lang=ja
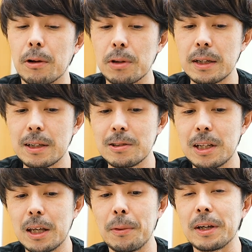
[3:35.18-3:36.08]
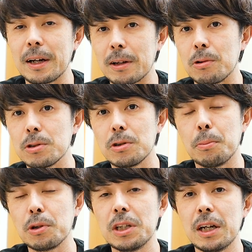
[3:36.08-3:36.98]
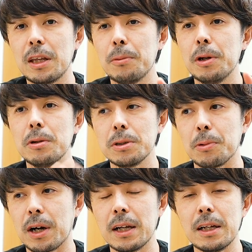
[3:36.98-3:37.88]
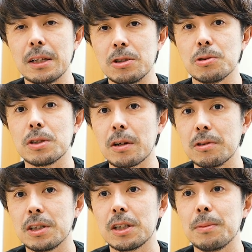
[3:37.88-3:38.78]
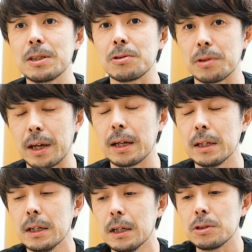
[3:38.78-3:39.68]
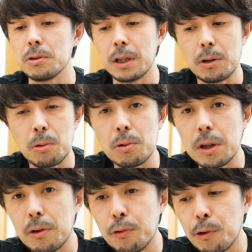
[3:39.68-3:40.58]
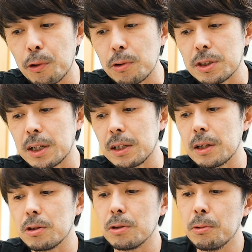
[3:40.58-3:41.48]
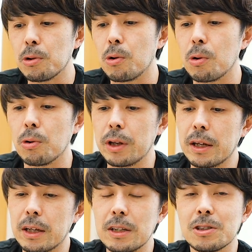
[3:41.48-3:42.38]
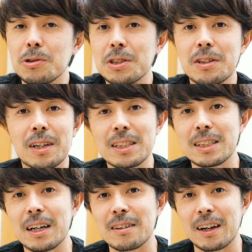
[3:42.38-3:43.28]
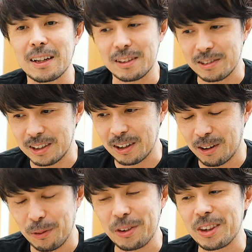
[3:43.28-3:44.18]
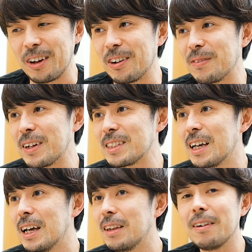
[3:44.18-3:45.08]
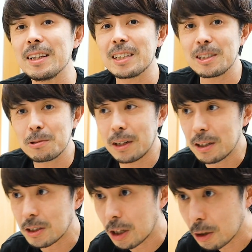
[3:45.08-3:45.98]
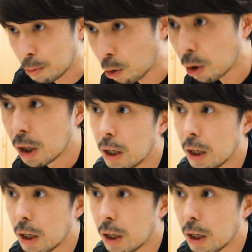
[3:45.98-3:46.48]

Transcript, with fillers: 対策していけばいいかなと。そのボディ内手ブレ補正もかなり潤沢に効きますので、そういったところでのフォローの仕方っていうのも今後ね検証していく価値があるかなっていうふうに思っております。ではね早速なんですけれども、